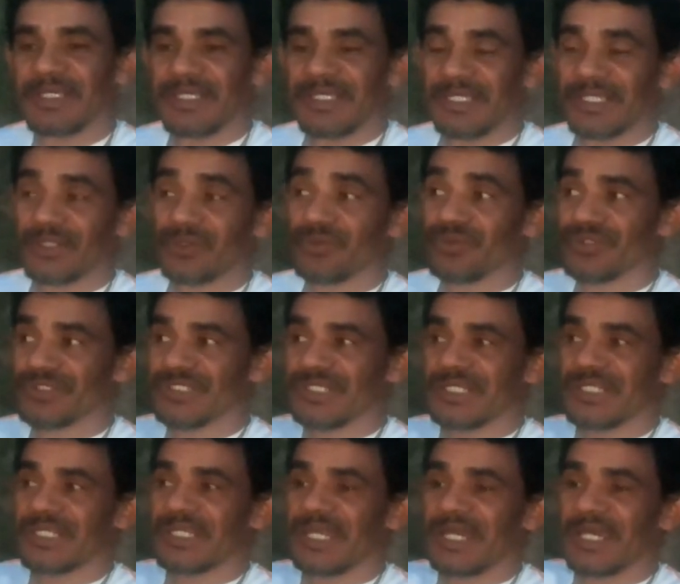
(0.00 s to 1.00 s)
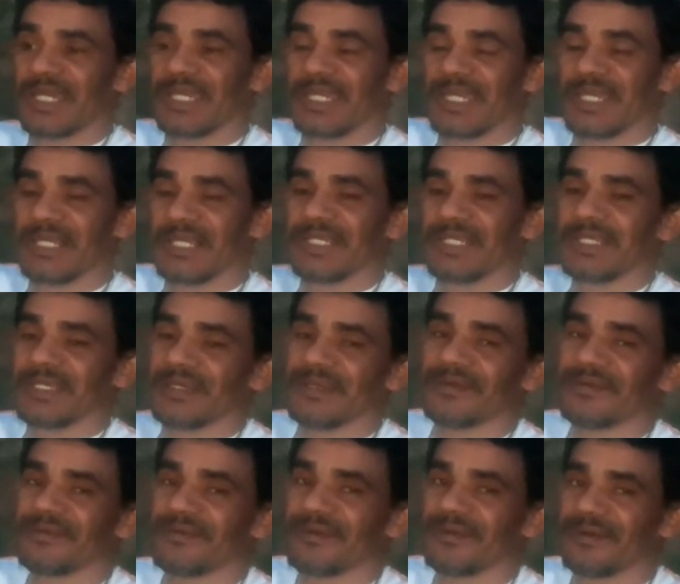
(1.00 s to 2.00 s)
Induziria ele
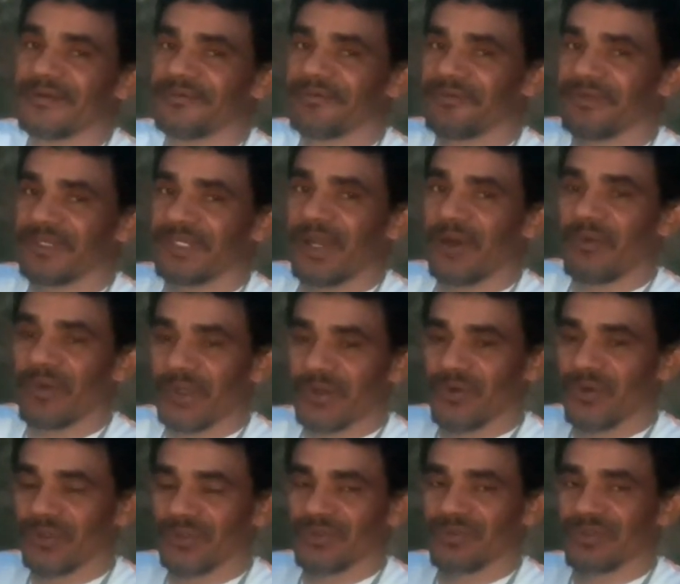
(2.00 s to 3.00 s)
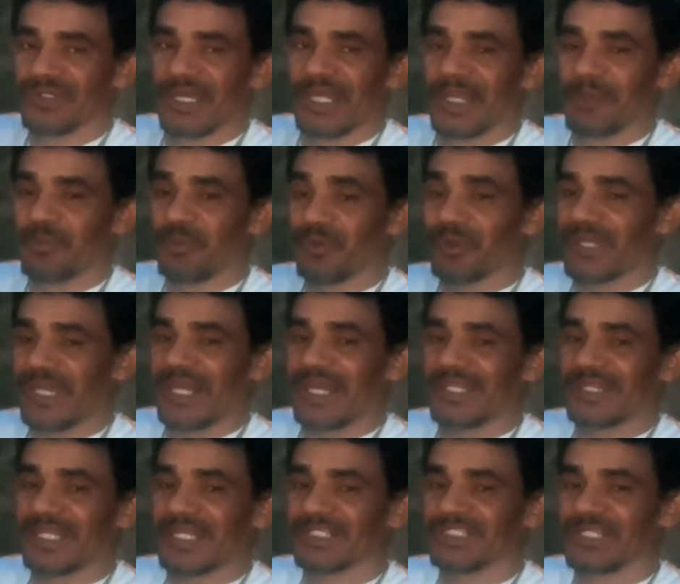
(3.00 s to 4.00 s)
vir ao encontro dela, porque ela
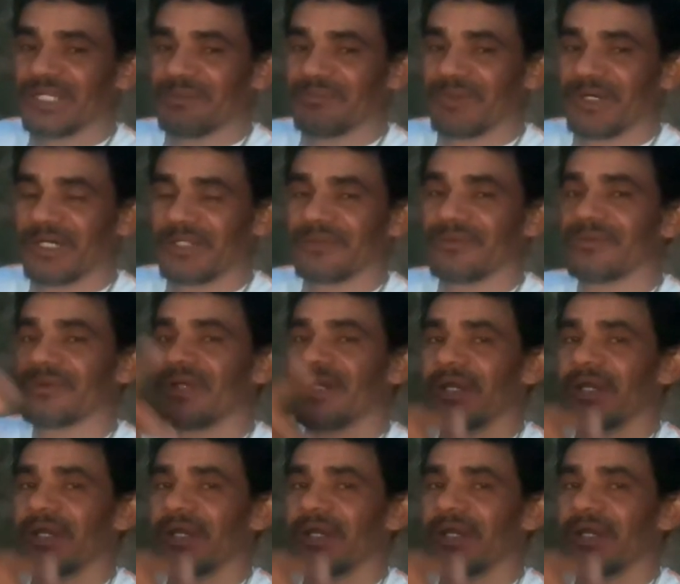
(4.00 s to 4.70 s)
está chamando